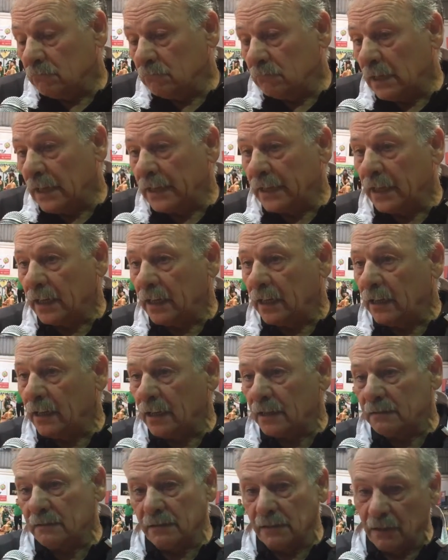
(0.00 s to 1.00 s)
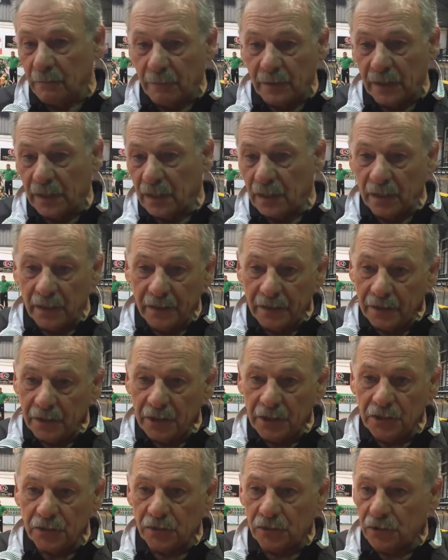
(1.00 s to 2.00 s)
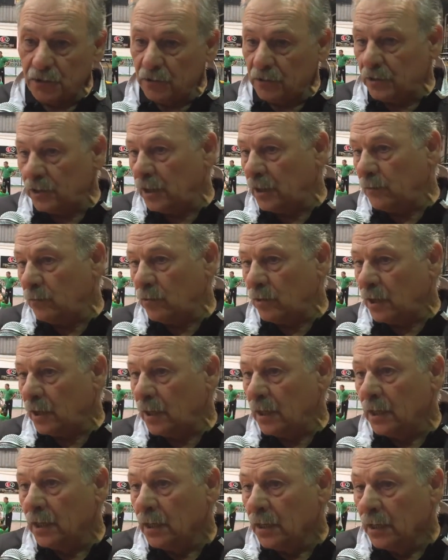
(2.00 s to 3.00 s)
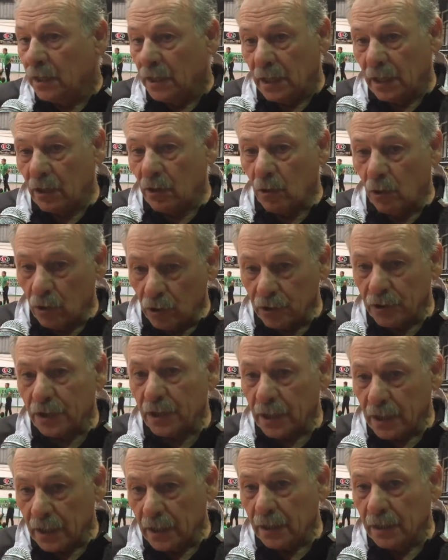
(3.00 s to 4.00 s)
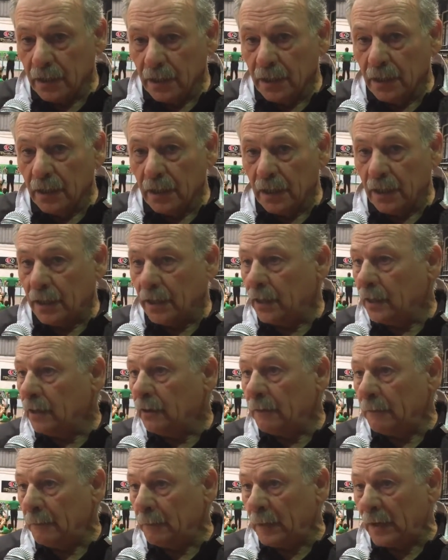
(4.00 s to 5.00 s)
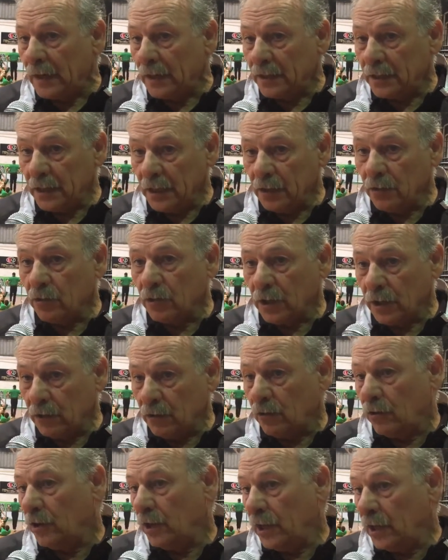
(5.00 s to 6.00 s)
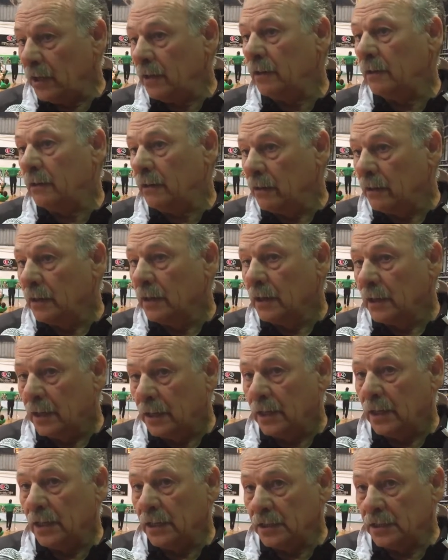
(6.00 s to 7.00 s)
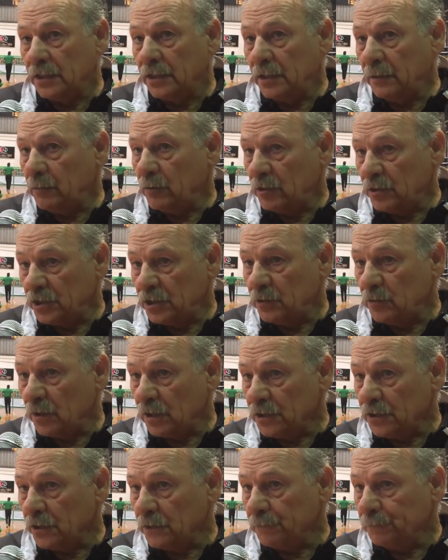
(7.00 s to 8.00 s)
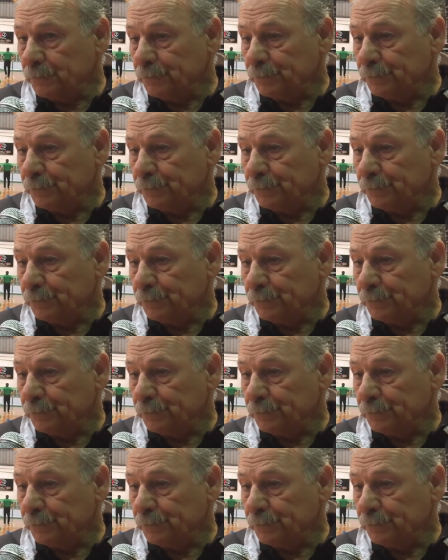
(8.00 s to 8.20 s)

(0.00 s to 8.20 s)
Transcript: hay que quedarse y esperar el inicio, sino tenemos que encontrar eh, partidos que nos den ese tipo de situación.